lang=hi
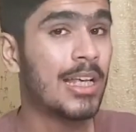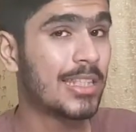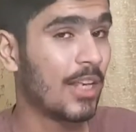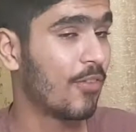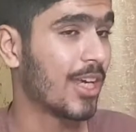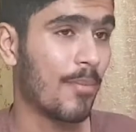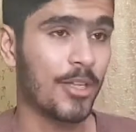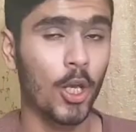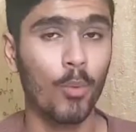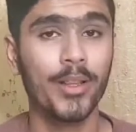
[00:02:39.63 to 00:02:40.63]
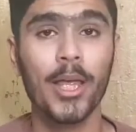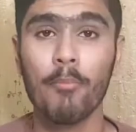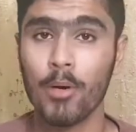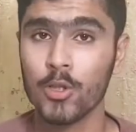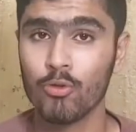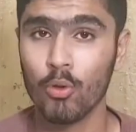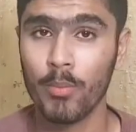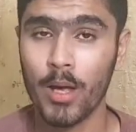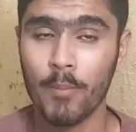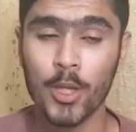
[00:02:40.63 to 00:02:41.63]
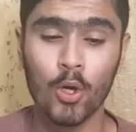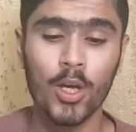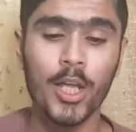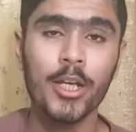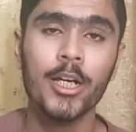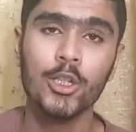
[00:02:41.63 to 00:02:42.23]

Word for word: सेल्फी कैमरे देखने को मिलते हैं पंच होल में अब देखो यार